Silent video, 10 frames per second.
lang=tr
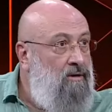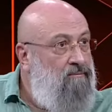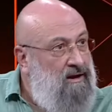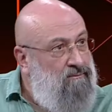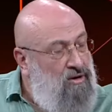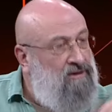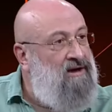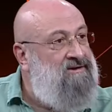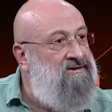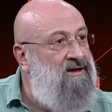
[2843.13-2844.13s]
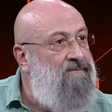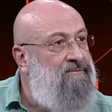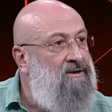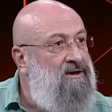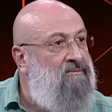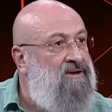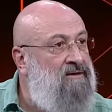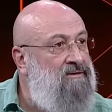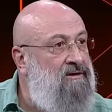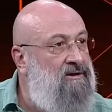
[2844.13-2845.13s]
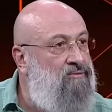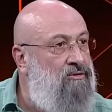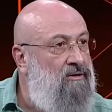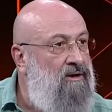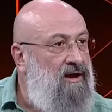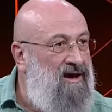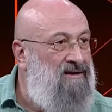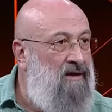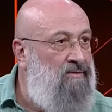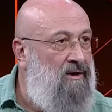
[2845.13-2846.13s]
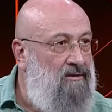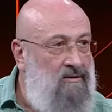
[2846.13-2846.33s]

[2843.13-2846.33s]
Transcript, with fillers: Peki bu kadar size imkan tanıdı bu HDP.